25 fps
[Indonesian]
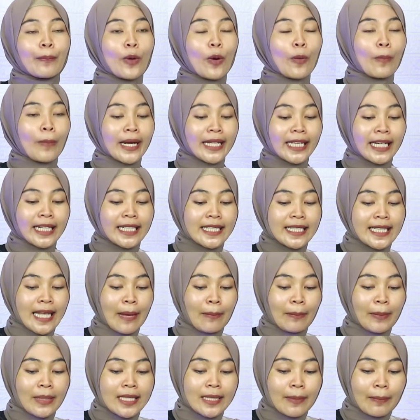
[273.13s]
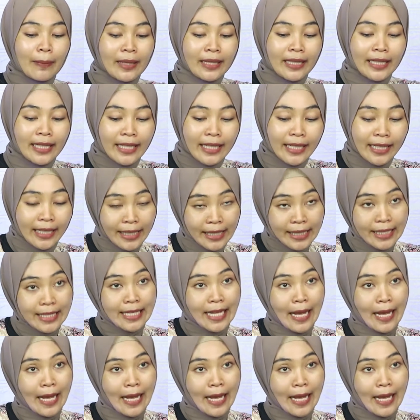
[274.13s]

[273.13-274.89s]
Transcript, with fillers: pompanya di samping seperti ini, ini di